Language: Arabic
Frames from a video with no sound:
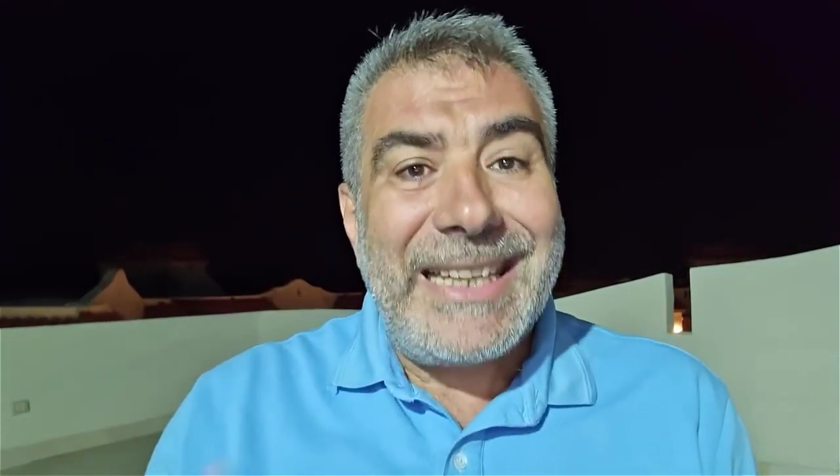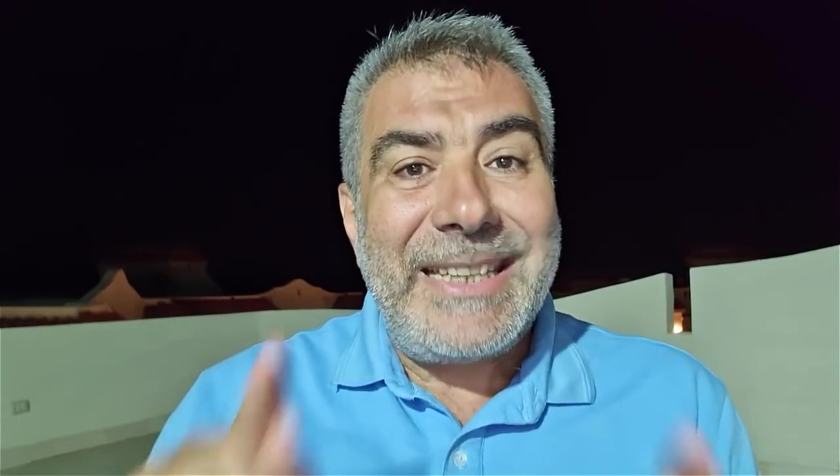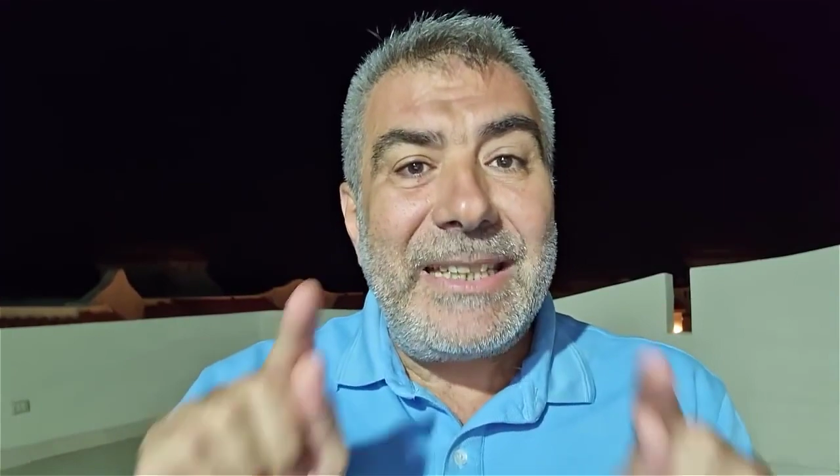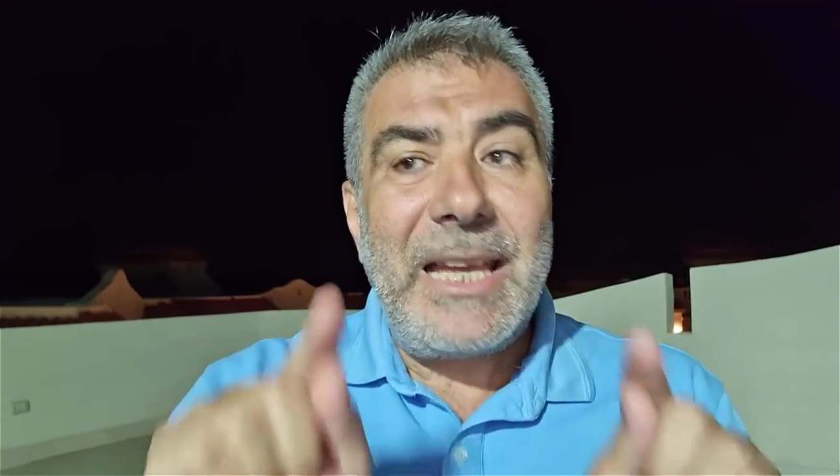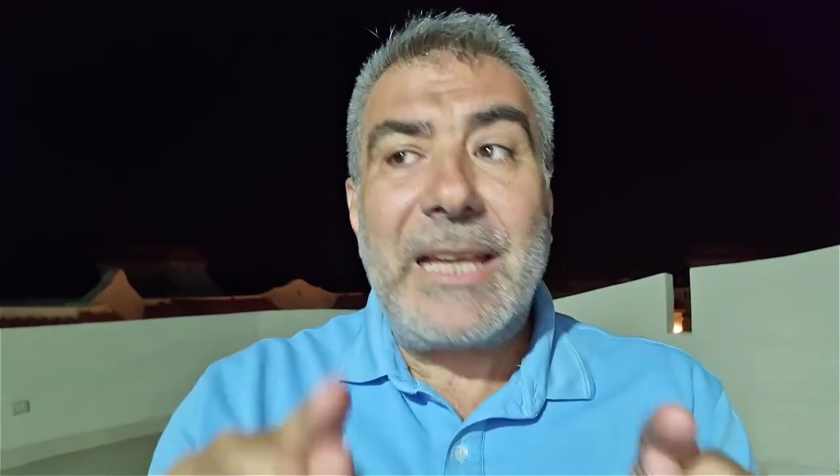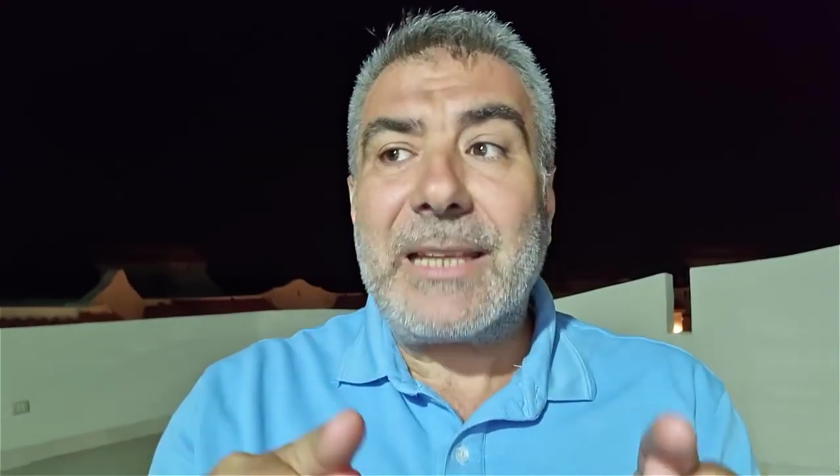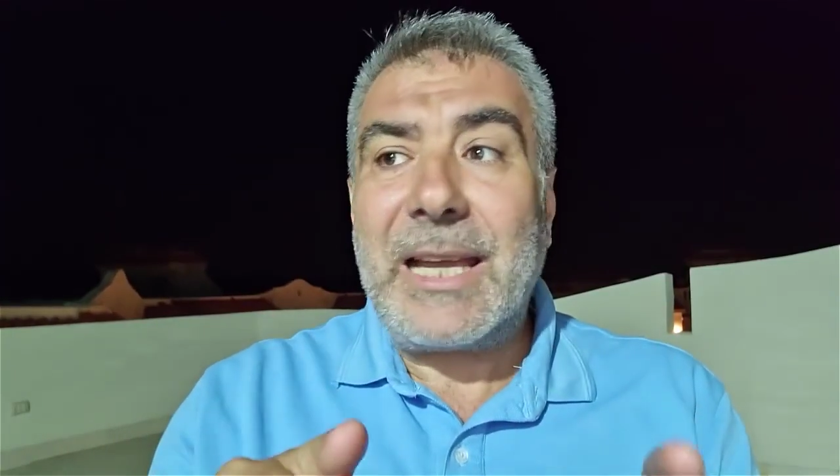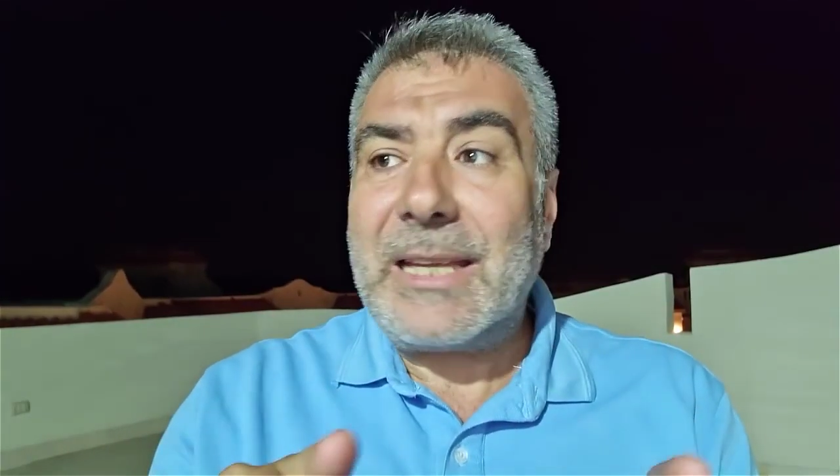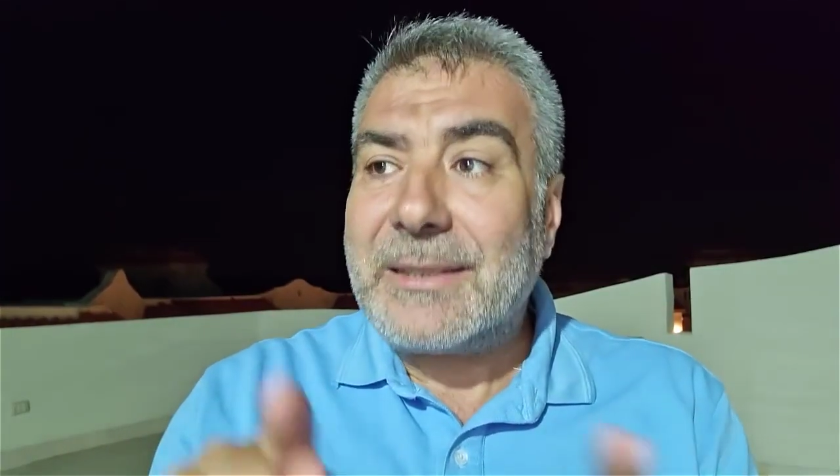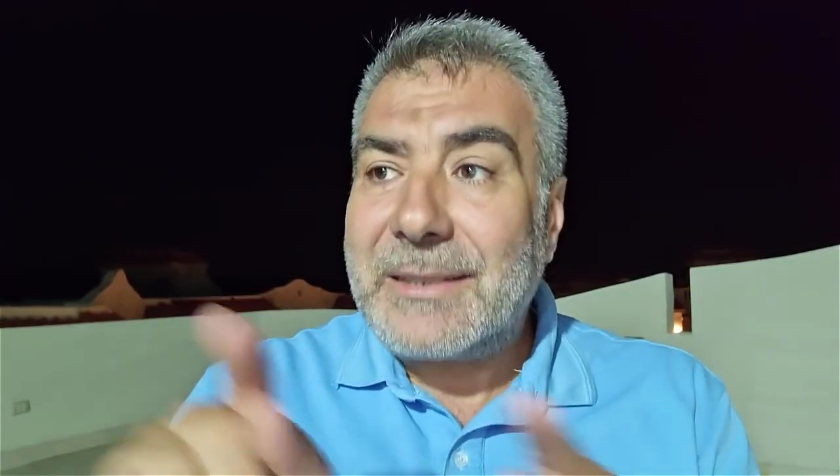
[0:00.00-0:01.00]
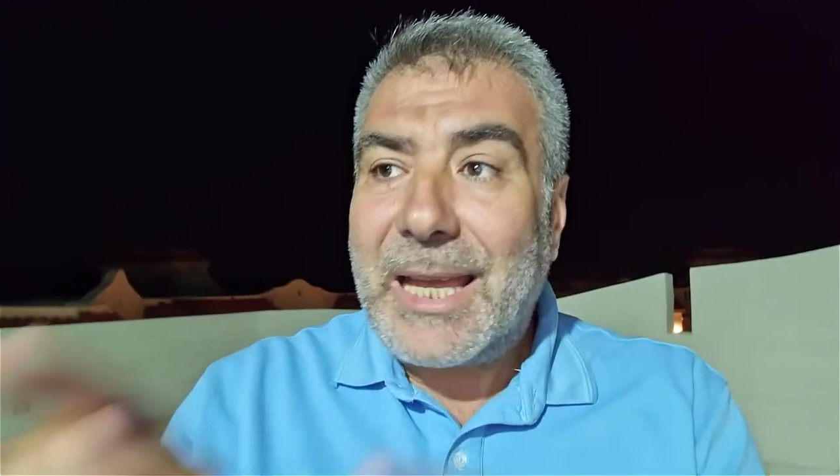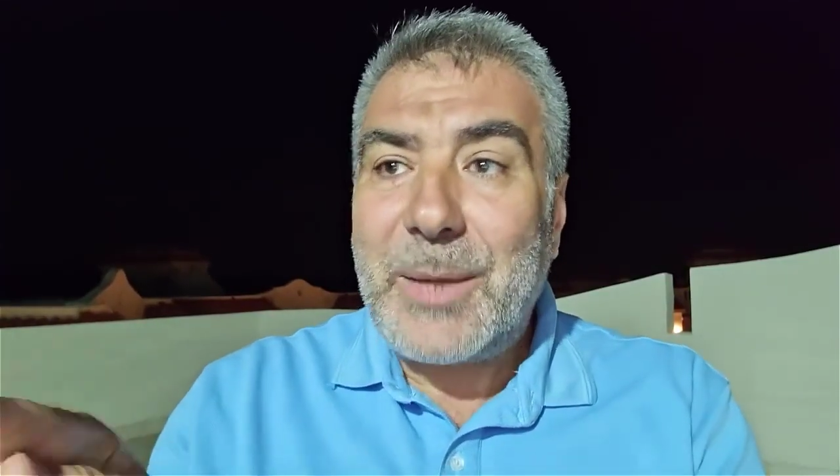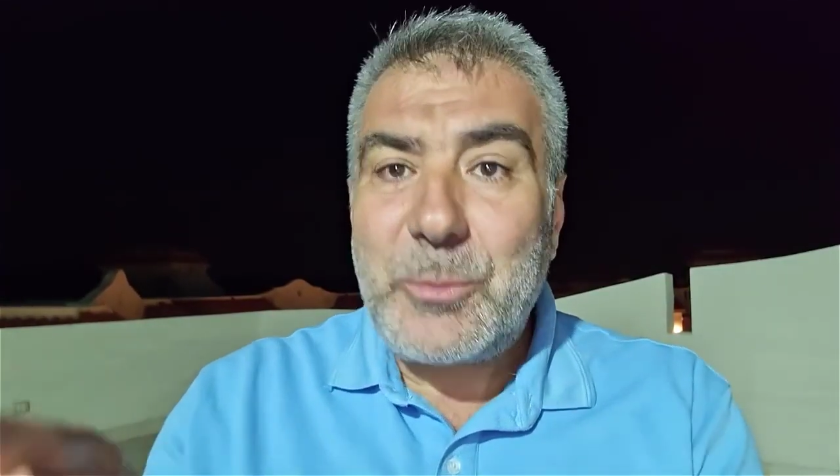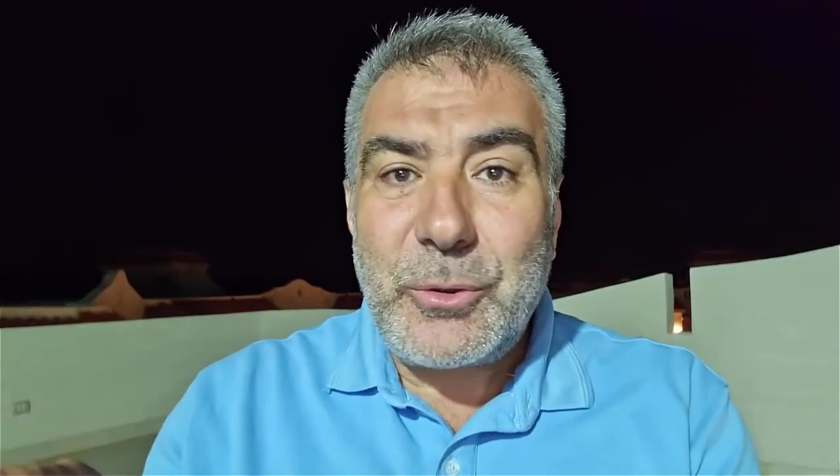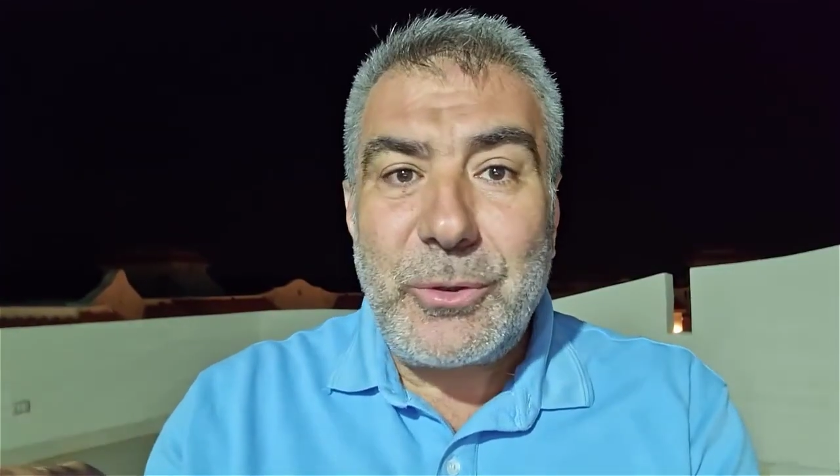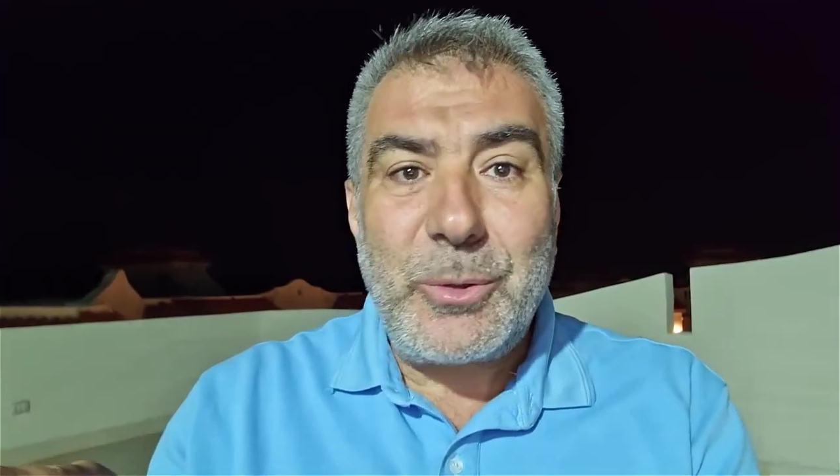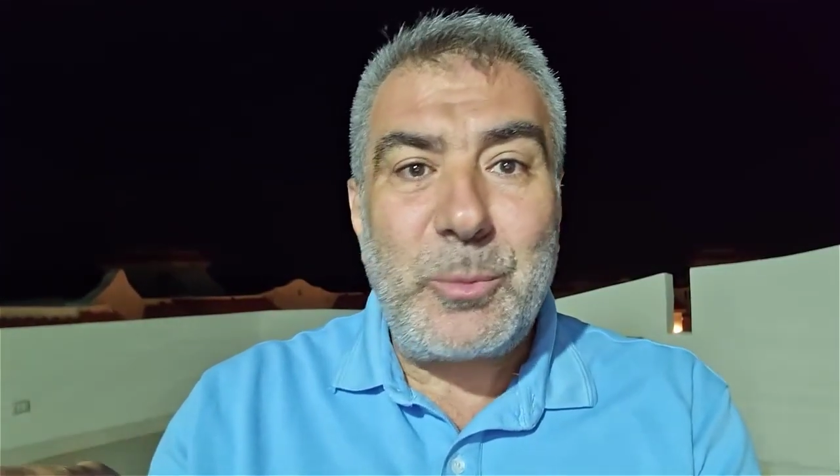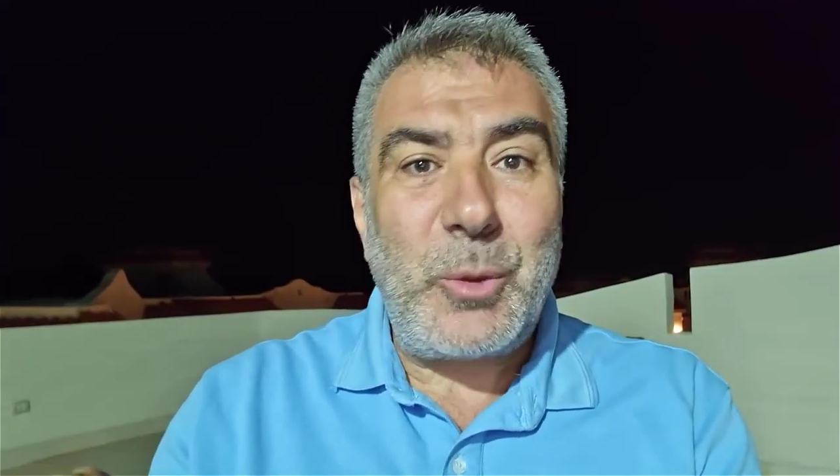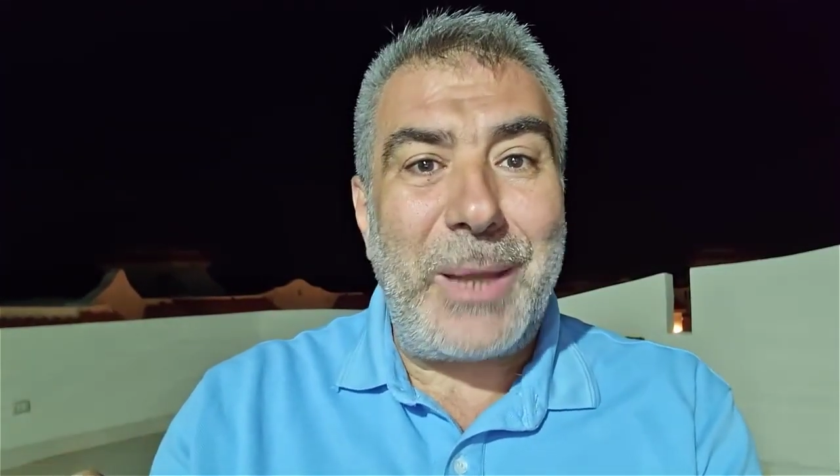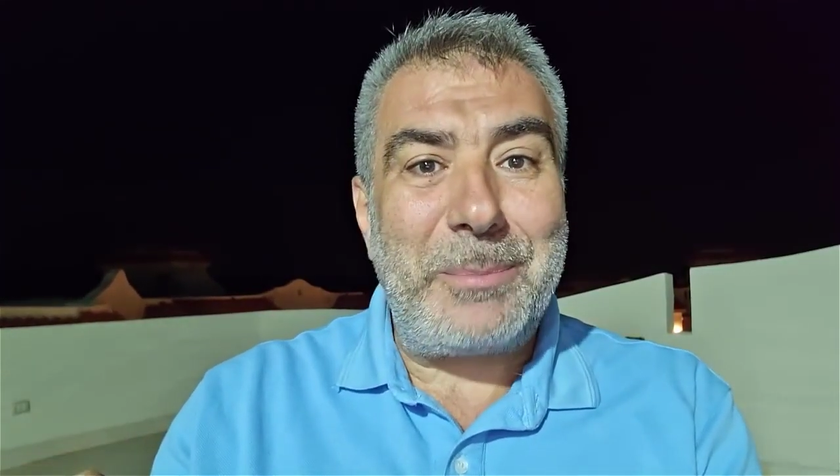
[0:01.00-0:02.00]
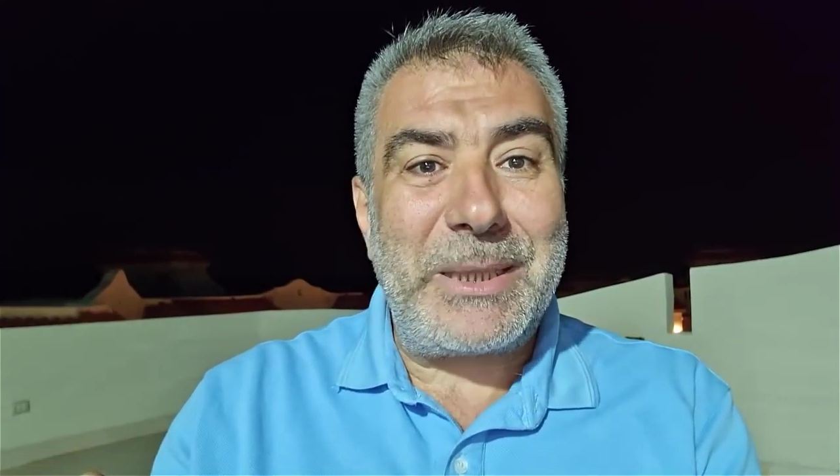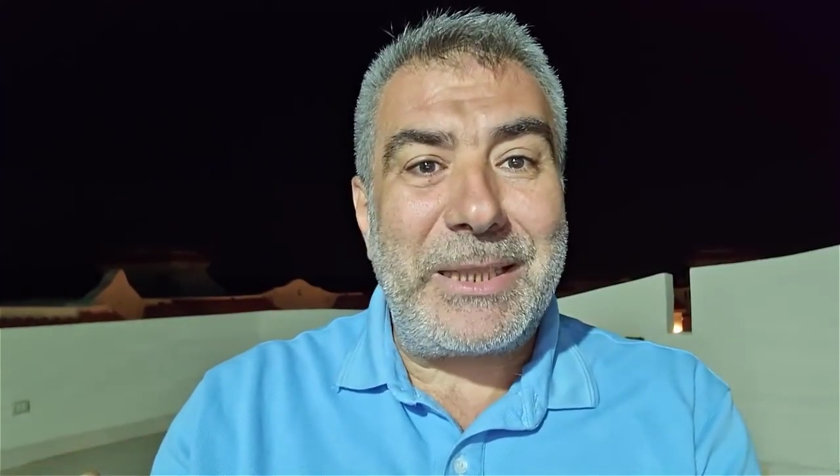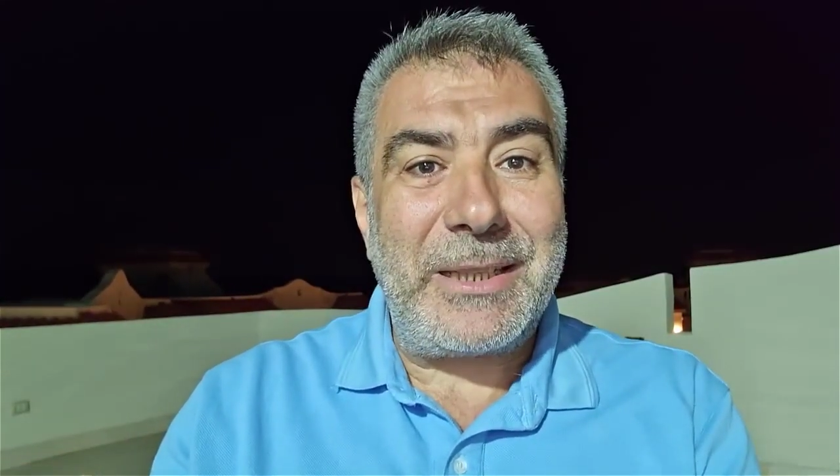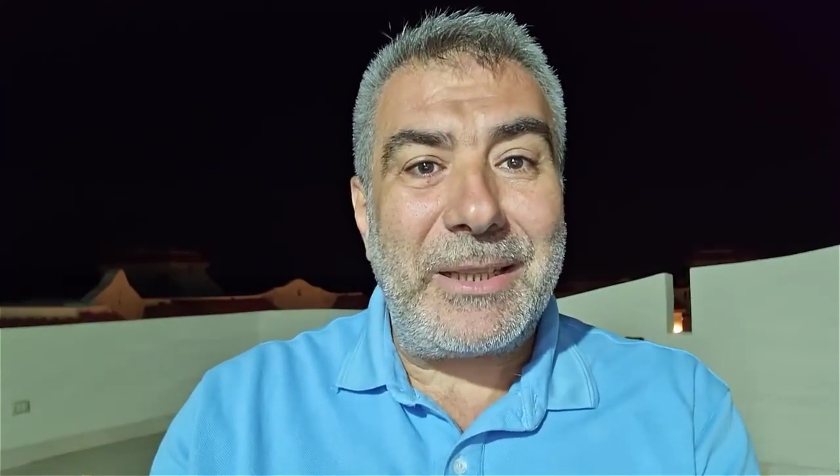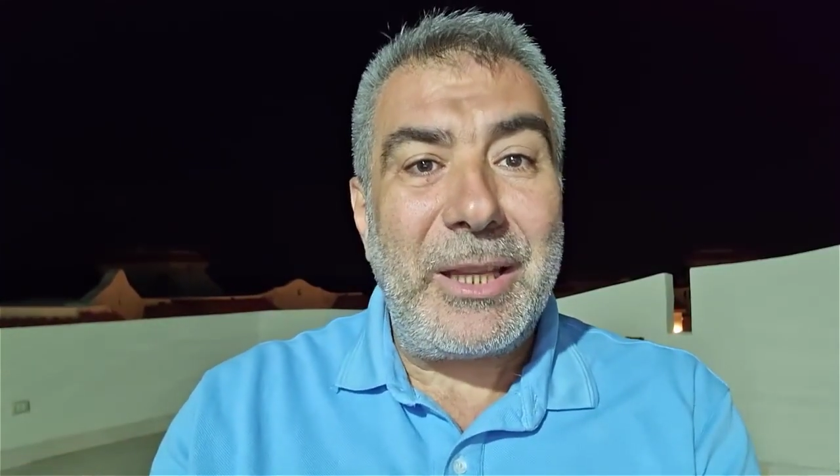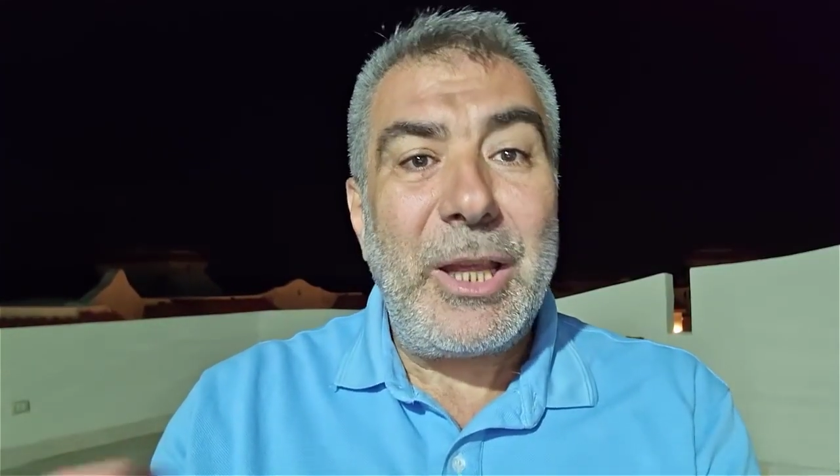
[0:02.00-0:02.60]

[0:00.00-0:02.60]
إياك أن تعبد محمدا